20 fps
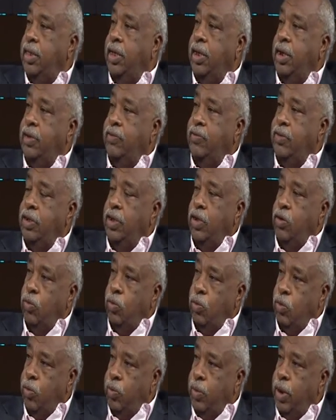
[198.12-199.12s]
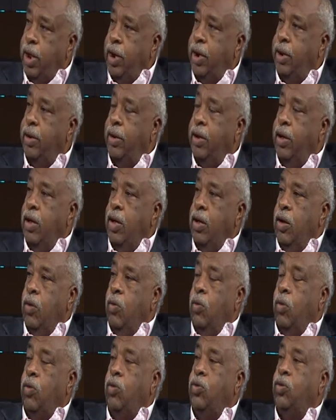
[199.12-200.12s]
وكنت أعاني آه، فيما
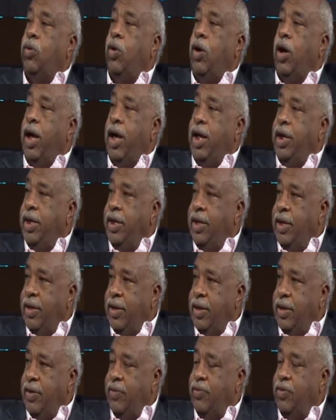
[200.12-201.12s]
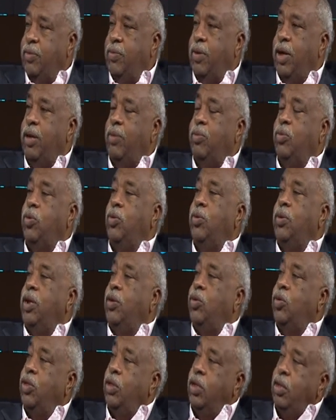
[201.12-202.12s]
يبدو من نطق بعض الأسماء
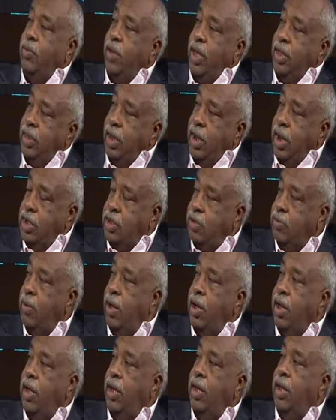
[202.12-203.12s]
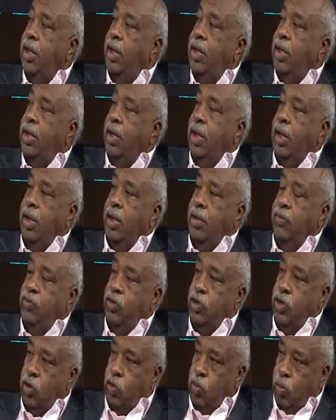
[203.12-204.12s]
آه، في جنوب لبنان
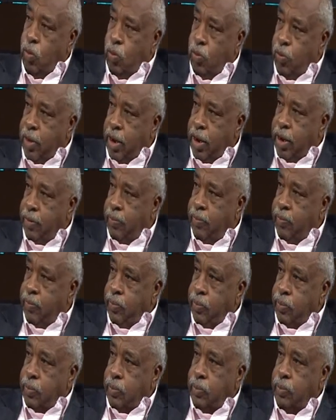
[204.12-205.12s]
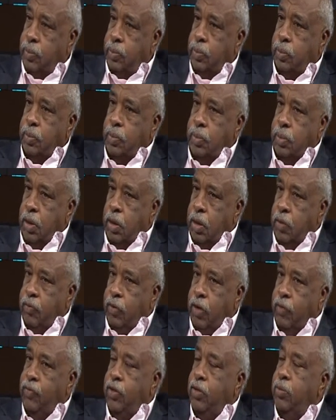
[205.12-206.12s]
ففي مرة من المرات
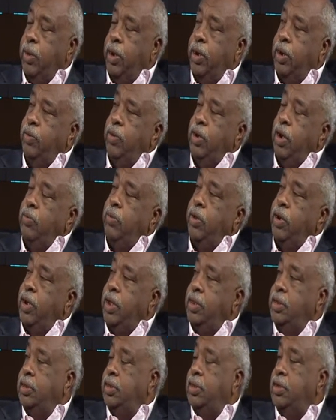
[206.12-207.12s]
اتصلت بي سيدة لبنانية